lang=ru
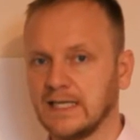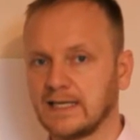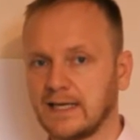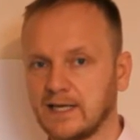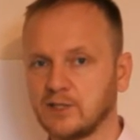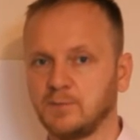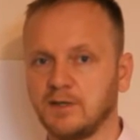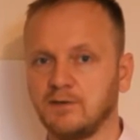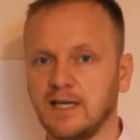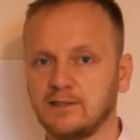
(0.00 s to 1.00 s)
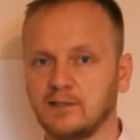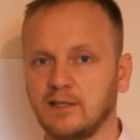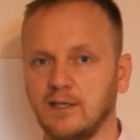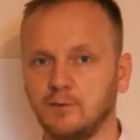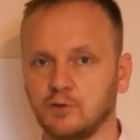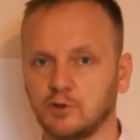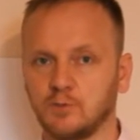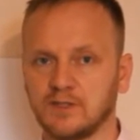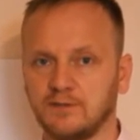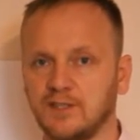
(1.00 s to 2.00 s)
как же появляется сколиоз,
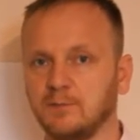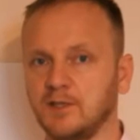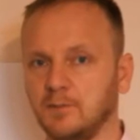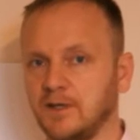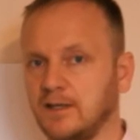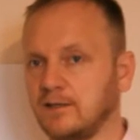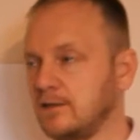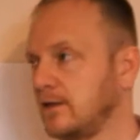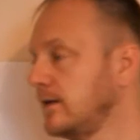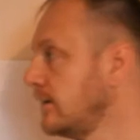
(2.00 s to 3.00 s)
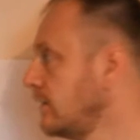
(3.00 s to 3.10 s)
чтобы совсем было понятно, да?